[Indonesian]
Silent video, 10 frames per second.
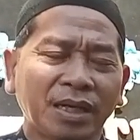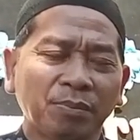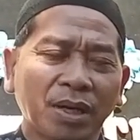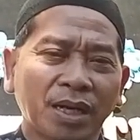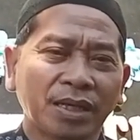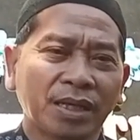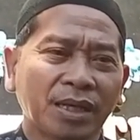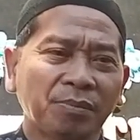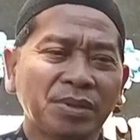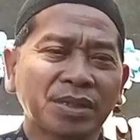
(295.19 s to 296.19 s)

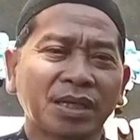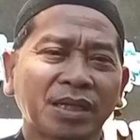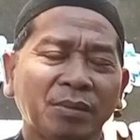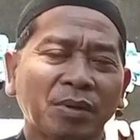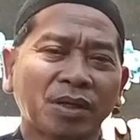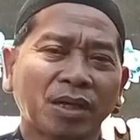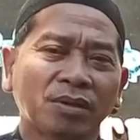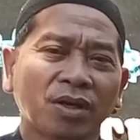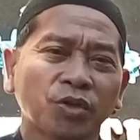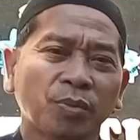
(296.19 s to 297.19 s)
ibadahnya bisa diterima oleh
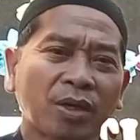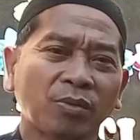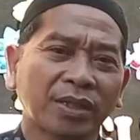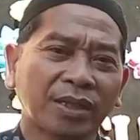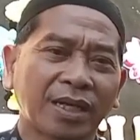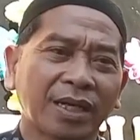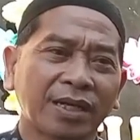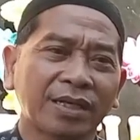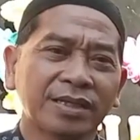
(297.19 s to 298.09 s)
Allah Subhanahu wa taala.